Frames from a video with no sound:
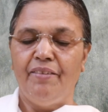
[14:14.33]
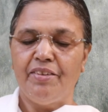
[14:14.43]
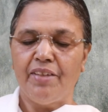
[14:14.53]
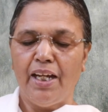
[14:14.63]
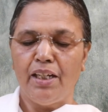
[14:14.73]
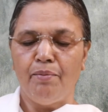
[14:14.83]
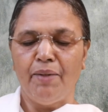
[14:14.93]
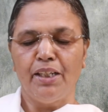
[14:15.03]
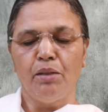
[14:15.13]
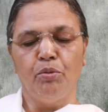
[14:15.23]

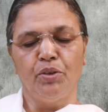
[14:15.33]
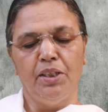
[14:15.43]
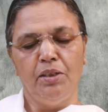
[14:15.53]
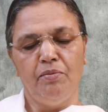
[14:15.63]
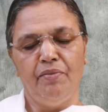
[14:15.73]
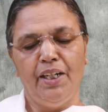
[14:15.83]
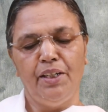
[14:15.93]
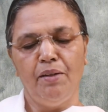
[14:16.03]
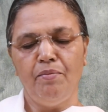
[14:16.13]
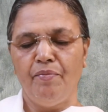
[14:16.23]
விசாலமான புத்தியும்
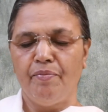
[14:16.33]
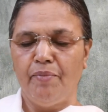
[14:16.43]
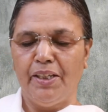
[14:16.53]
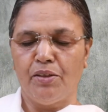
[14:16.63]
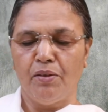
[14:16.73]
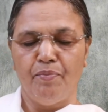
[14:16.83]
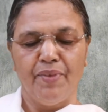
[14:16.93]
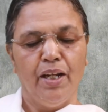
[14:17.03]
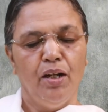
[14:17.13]
வேண்டும் மற்றும்